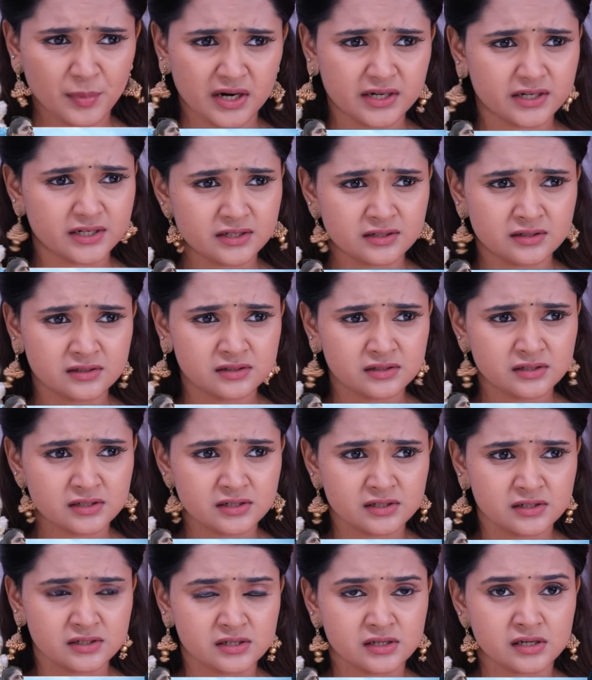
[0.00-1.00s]
ஆமா ஆண்டி
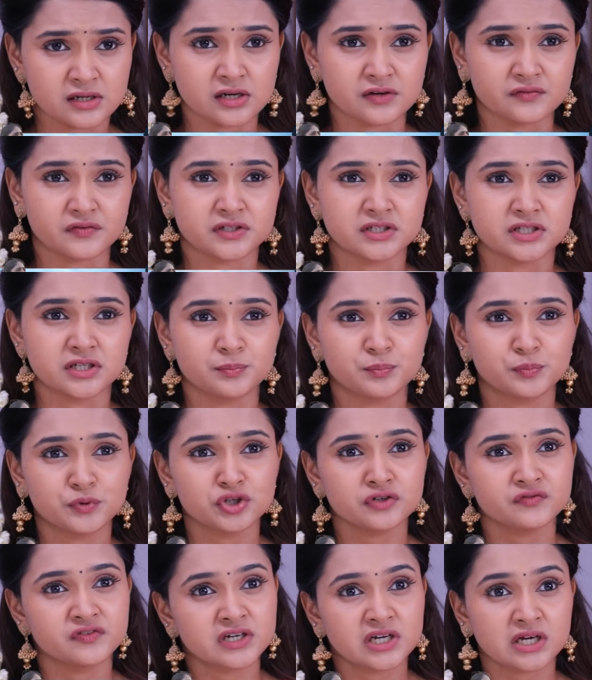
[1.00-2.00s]
அவ
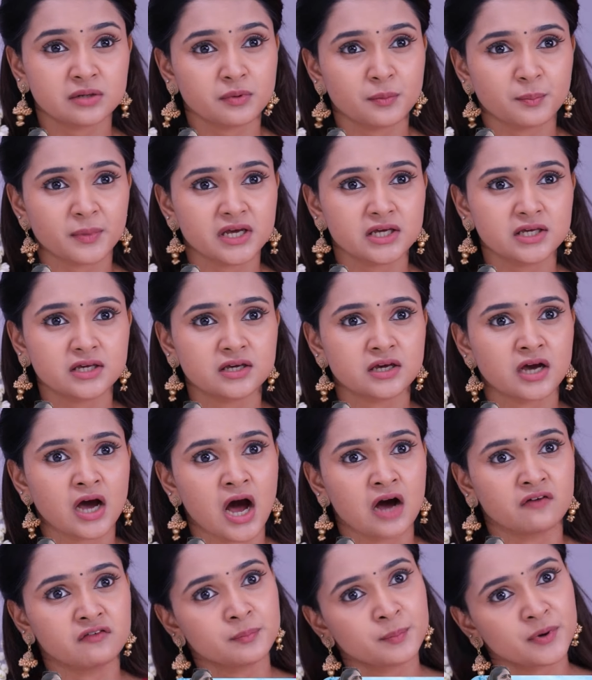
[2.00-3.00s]
எப்படியோ விக்ரம மயக்கி
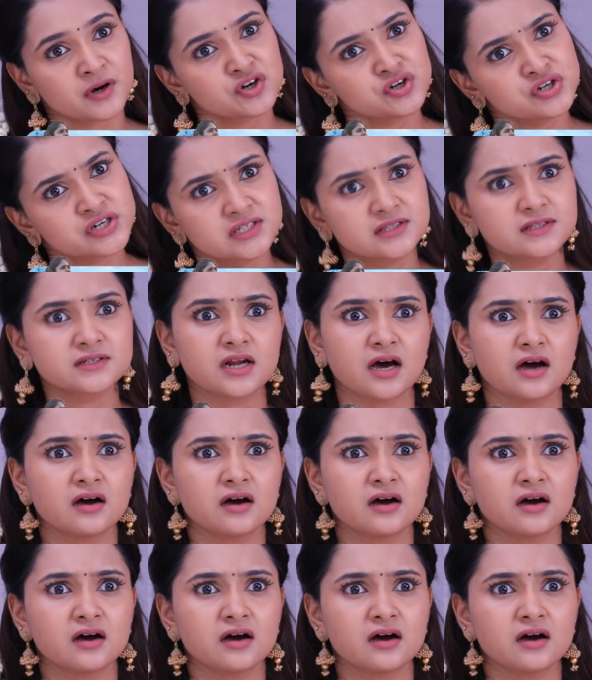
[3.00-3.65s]
அவ பக்கம்